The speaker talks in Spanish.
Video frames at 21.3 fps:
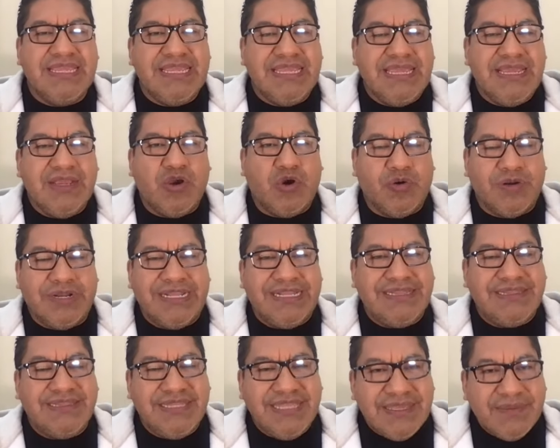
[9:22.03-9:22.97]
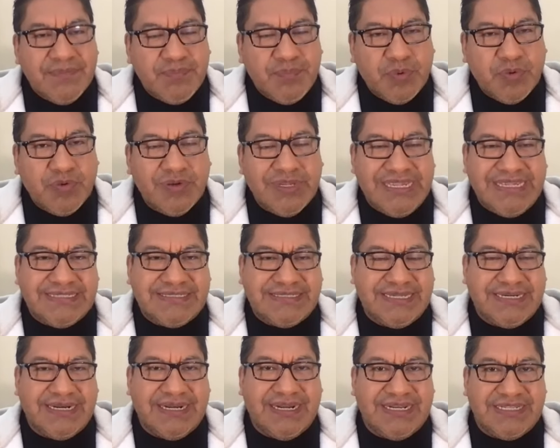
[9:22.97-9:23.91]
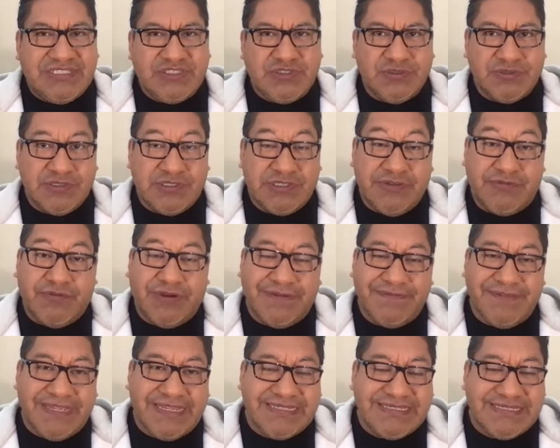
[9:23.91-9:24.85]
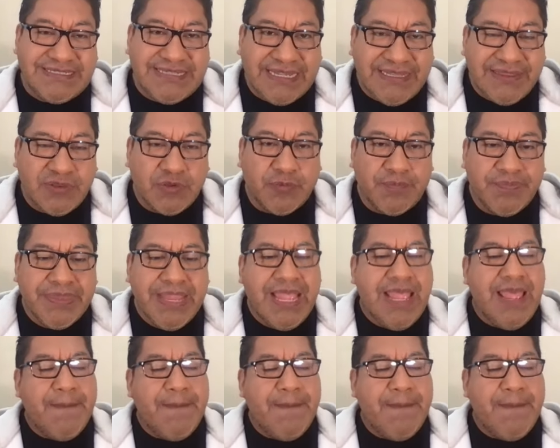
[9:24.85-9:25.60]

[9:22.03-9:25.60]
y con el tiempo esa relación se fue afianzando,